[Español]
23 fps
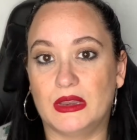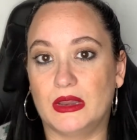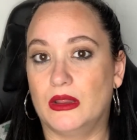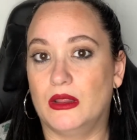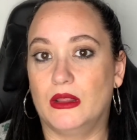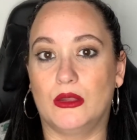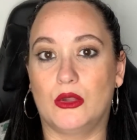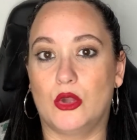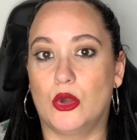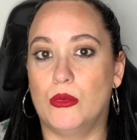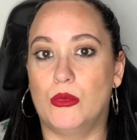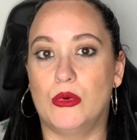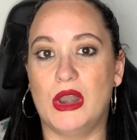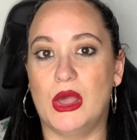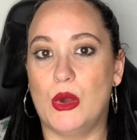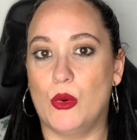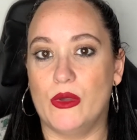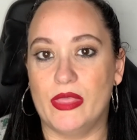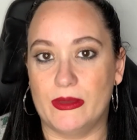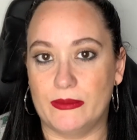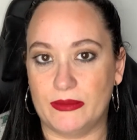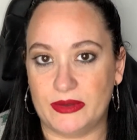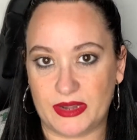como el agua
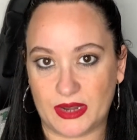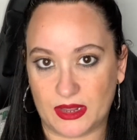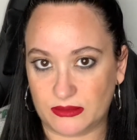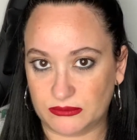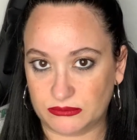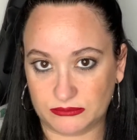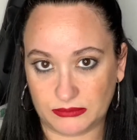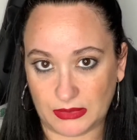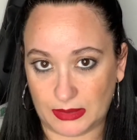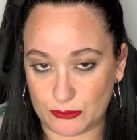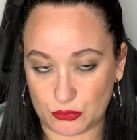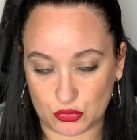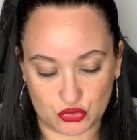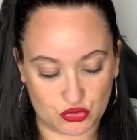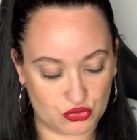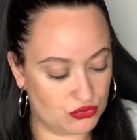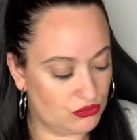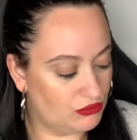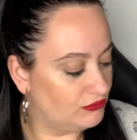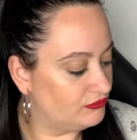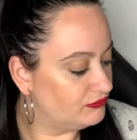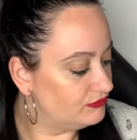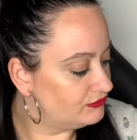de avena, vamos.
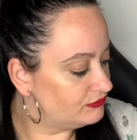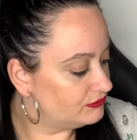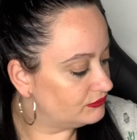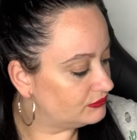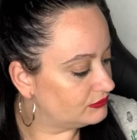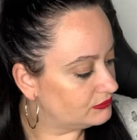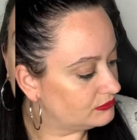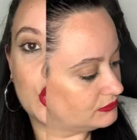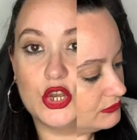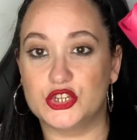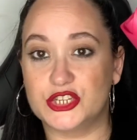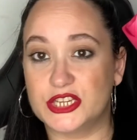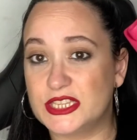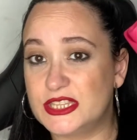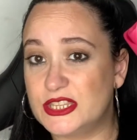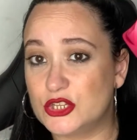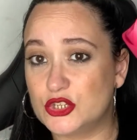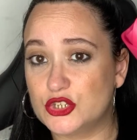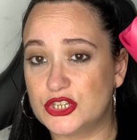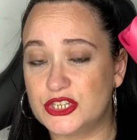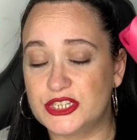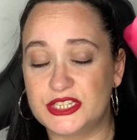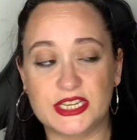Lo siguiente que
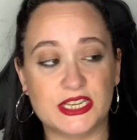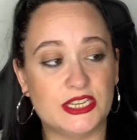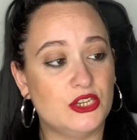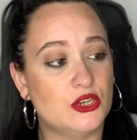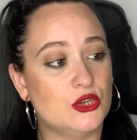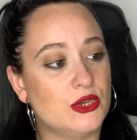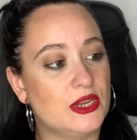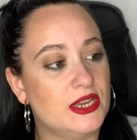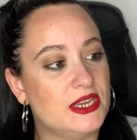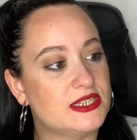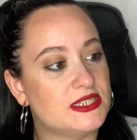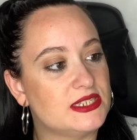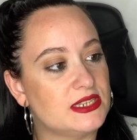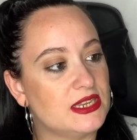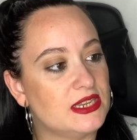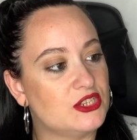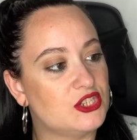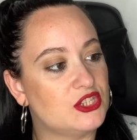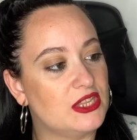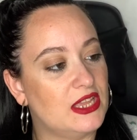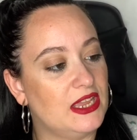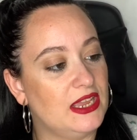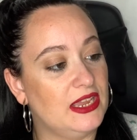os enseño
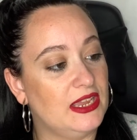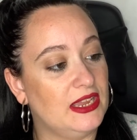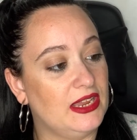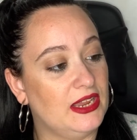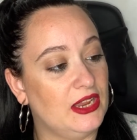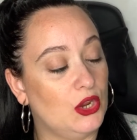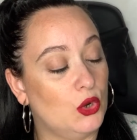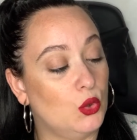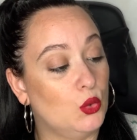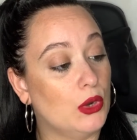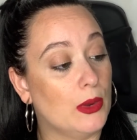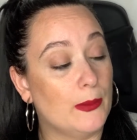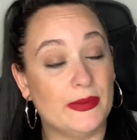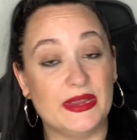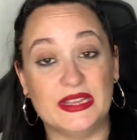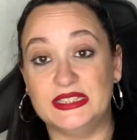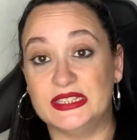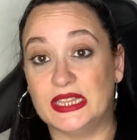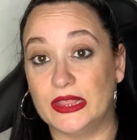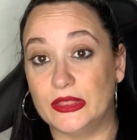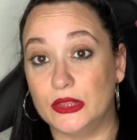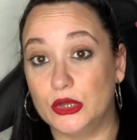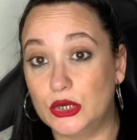es eh, un
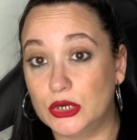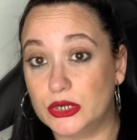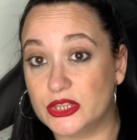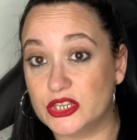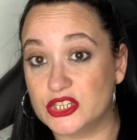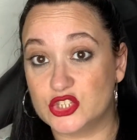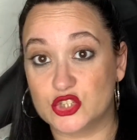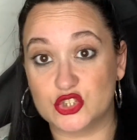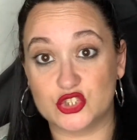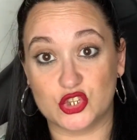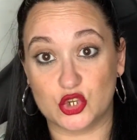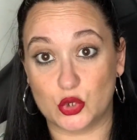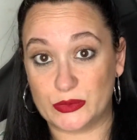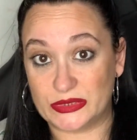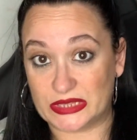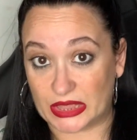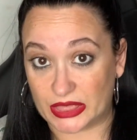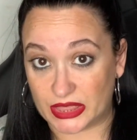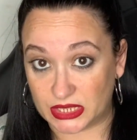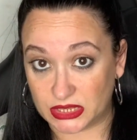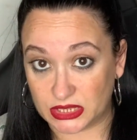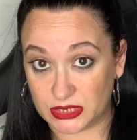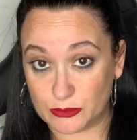ambientador de esos de 90
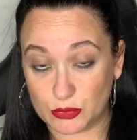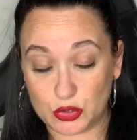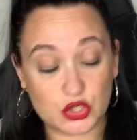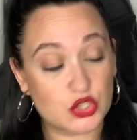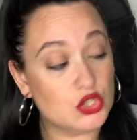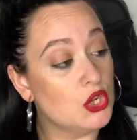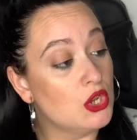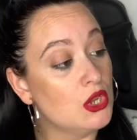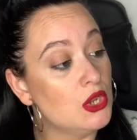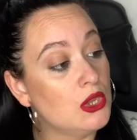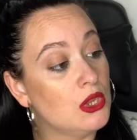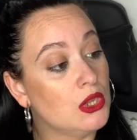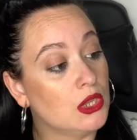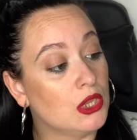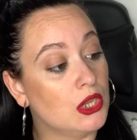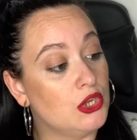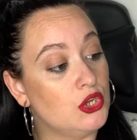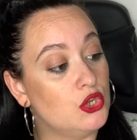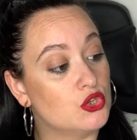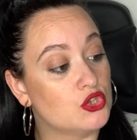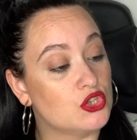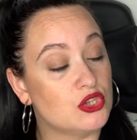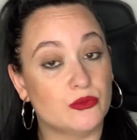céntimos, que
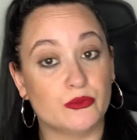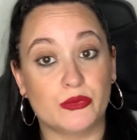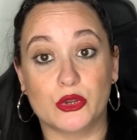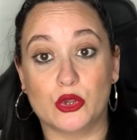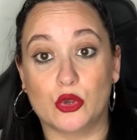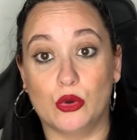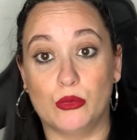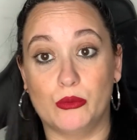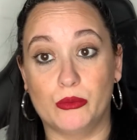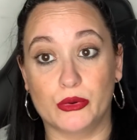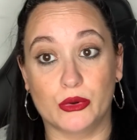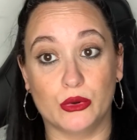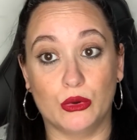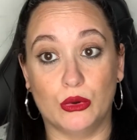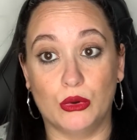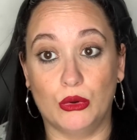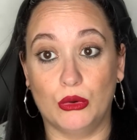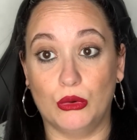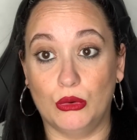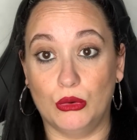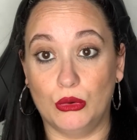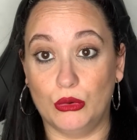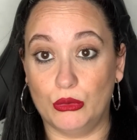yo siempre
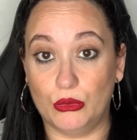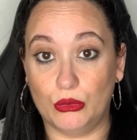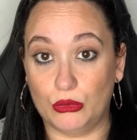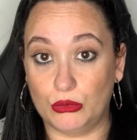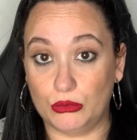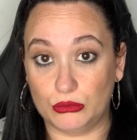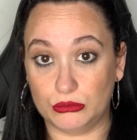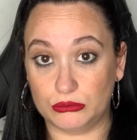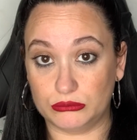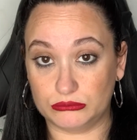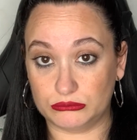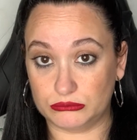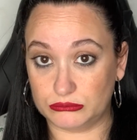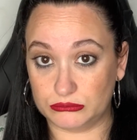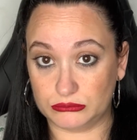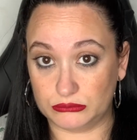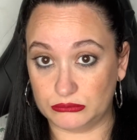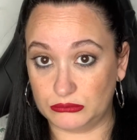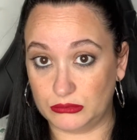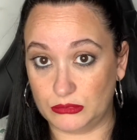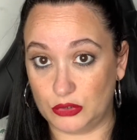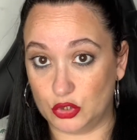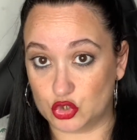compro,
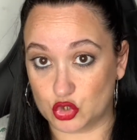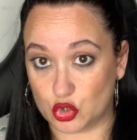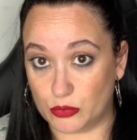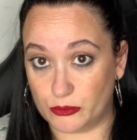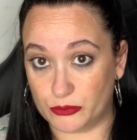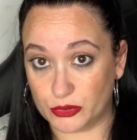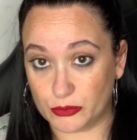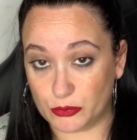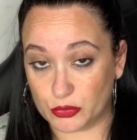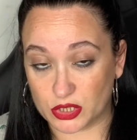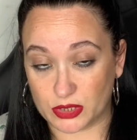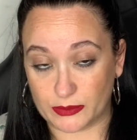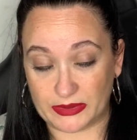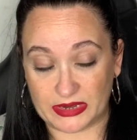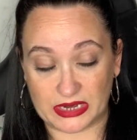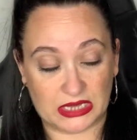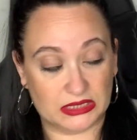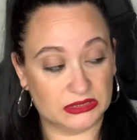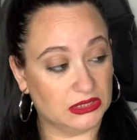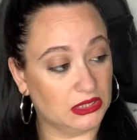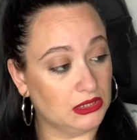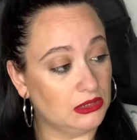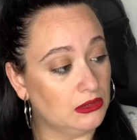los compro porque me
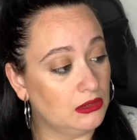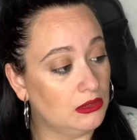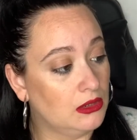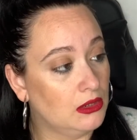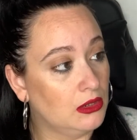encantan,